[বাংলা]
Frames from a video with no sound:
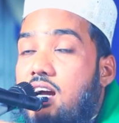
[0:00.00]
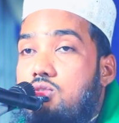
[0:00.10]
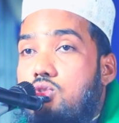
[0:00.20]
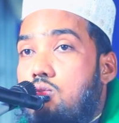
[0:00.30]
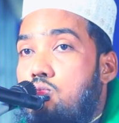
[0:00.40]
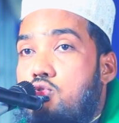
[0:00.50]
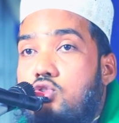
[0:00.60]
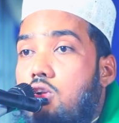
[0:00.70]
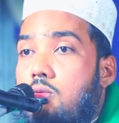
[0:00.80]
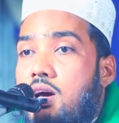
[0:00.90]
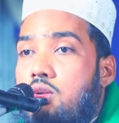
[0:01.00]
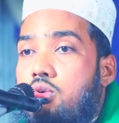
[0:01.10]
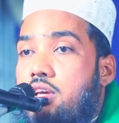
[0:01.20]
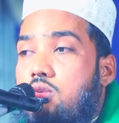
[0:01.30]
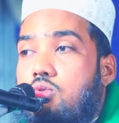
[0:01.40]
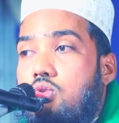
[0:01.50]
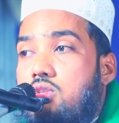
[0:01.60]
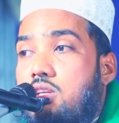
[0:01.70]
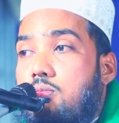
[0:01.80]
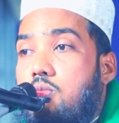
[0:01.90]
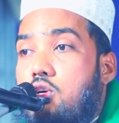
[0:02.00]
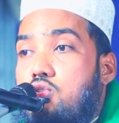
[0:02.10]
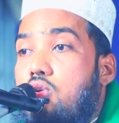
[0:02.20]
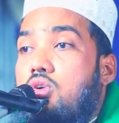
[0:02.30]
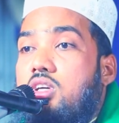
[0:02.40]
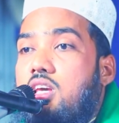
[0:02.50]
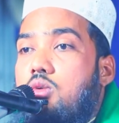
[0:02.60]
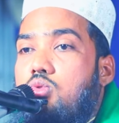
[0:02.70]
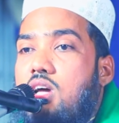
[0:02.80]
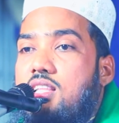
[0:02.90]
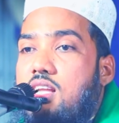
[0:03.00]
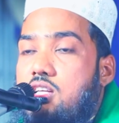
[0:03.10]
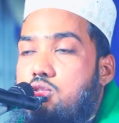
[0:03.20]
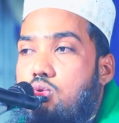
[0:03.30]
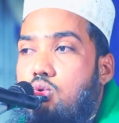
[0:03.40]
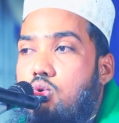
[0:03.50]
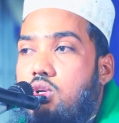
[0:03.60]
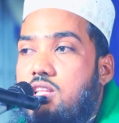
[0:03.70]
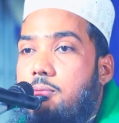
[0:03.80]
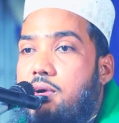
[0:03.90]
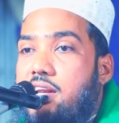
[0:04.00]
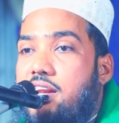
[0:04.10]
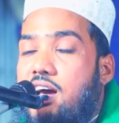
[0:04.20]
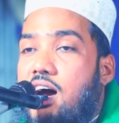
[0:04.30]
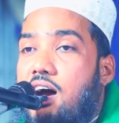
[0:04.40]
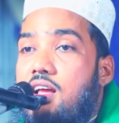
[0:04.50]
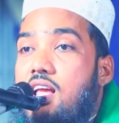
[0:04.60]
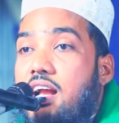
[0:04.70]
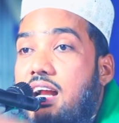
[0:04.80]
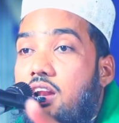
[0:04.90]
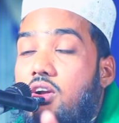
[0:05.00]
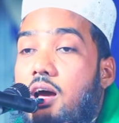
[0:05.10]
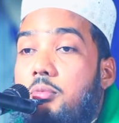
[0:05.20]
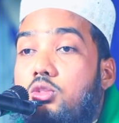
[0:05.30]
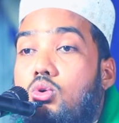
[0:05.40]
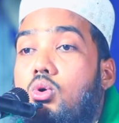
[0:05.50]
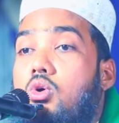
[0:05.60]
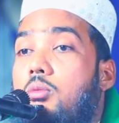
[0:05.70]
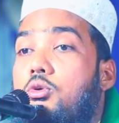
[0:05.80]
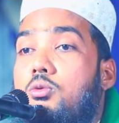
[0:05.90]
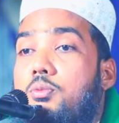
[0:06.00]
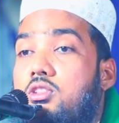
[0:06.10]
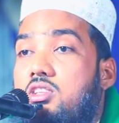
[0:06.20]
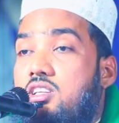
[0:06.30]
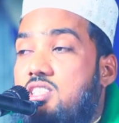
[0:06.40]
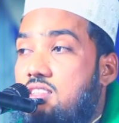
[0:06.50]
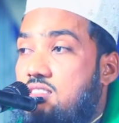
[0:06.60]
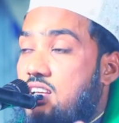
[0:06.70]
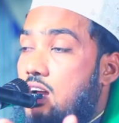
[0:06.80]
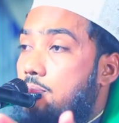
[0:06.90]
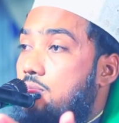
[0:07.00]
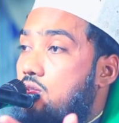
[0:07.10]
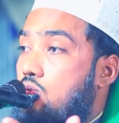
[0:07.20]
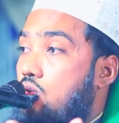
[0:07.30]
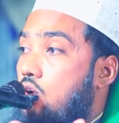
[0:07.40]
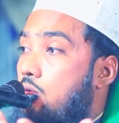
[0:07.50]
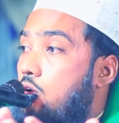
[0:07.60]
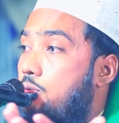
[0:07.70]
একজন মুসলমান হয়ে কোনোদিন বছরকে গুণা দ্বারা শুরু করতে পারে না কারণ আমি তো কবর পথের যাত্রী আপনি তো কবর